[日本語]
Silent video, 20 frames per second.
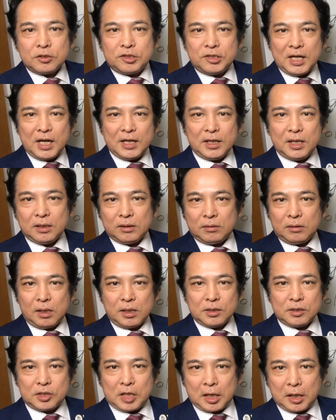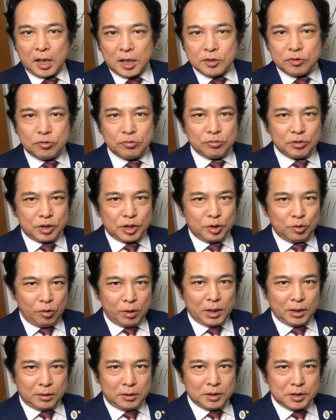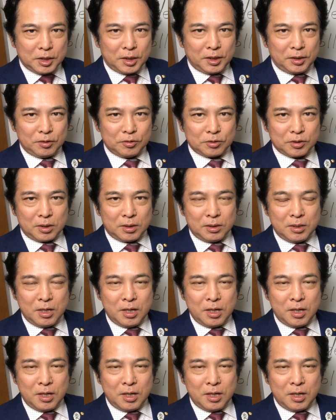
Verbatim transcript: 連なって世界中に広がったじゃないですか